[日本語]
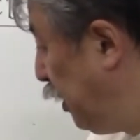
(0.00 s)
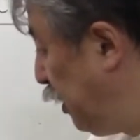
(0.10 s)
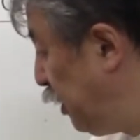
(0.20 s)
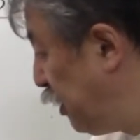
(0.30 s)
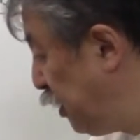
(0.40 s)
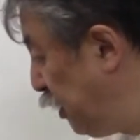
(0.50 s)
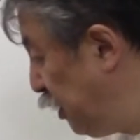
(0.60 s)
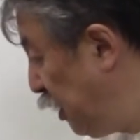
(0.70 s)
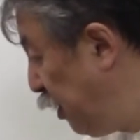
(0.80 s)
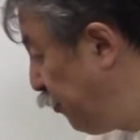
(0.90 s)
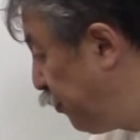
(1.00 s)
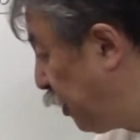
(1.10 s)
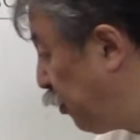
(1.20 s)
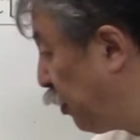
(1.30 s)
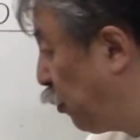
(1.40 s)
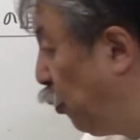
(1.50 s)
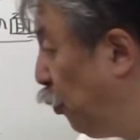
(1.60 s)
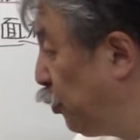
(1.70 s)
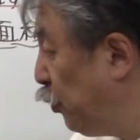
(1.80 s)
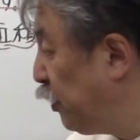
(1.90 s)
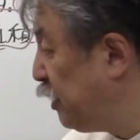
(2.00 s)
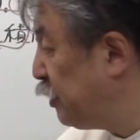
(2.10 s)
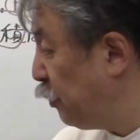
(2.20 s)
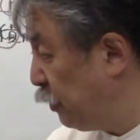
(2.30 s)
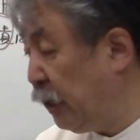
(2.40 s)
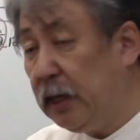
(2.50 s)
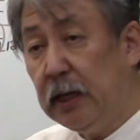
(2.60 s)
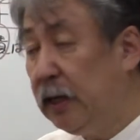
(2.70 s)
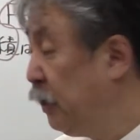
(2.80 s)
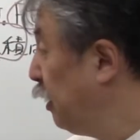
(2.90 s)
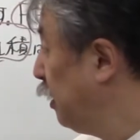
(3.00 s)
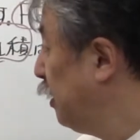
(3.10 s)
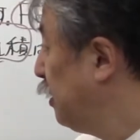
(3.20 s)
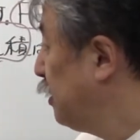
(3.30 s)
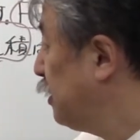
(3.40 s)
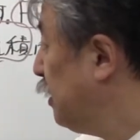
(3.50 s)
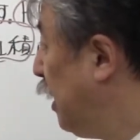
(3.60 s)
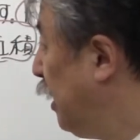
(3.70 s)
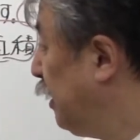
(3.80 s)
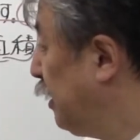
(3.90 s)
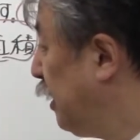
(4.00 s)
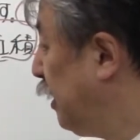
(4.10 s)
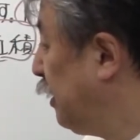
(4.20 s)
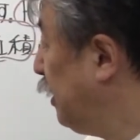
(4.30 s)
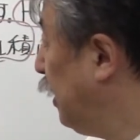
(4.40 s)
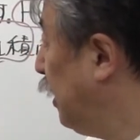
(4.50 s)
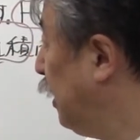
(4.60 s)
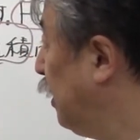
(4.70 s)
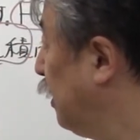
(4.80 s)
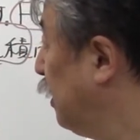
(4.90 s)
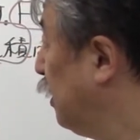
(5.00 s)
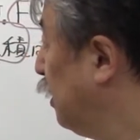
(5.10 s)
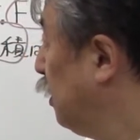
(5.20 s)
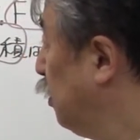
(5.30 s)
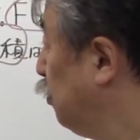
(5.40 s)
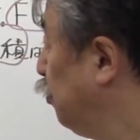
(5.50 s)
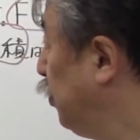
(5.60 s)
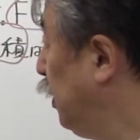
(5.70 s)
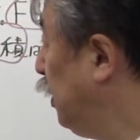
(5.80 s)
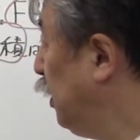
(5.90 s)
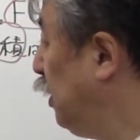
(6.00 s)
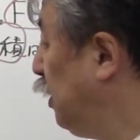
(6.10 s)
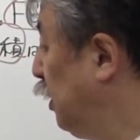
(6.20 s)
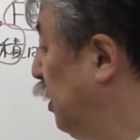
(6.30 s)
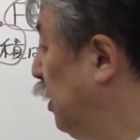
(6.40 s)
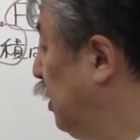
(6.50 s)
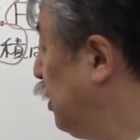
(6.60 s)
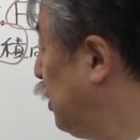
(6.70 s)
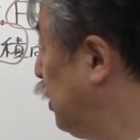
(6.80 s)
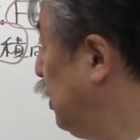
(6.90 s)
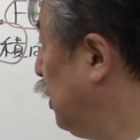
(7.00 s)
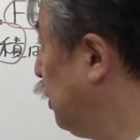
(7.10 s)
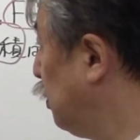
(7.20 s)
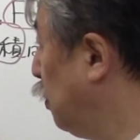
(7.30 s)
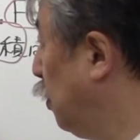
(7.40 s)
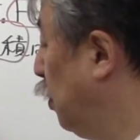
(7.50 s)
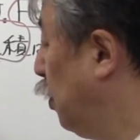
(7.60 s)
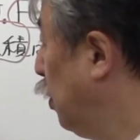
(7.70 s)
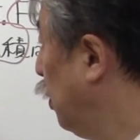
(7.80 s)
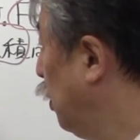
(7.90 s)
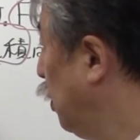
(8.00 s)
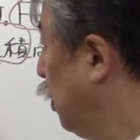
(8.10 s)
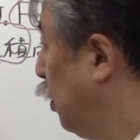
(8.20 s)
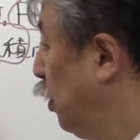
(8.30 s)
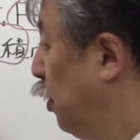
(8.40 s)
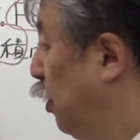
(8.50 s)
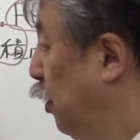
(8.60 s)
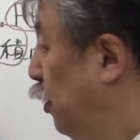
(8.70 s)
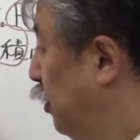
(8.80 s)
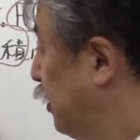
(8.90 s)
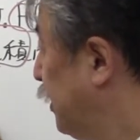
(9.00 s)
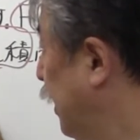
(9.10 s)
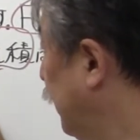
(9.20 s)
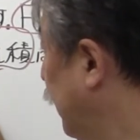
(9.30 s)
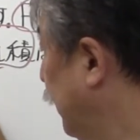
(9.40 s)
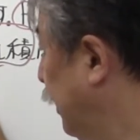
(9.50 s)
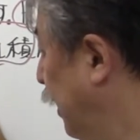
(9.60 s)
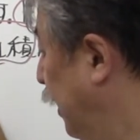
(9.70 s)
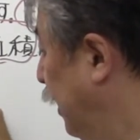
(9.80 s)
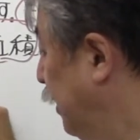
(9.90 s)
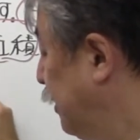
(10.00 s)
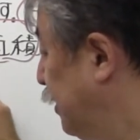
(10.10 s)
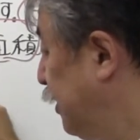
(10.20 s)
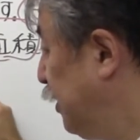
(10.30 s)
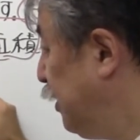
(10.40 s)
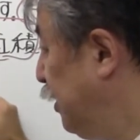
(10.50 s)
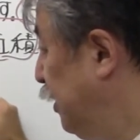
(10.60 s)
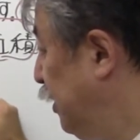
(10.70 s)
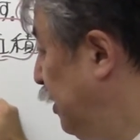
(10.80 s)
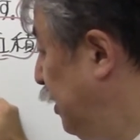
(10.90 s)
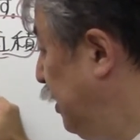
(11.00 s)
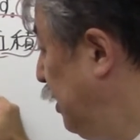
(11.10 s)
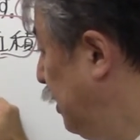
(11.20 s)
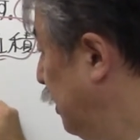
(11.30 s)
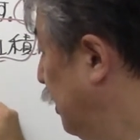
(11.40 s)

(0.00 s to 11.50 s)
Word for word: DCF はこれ合同ですよね。三角形 BEC と三角形 CDF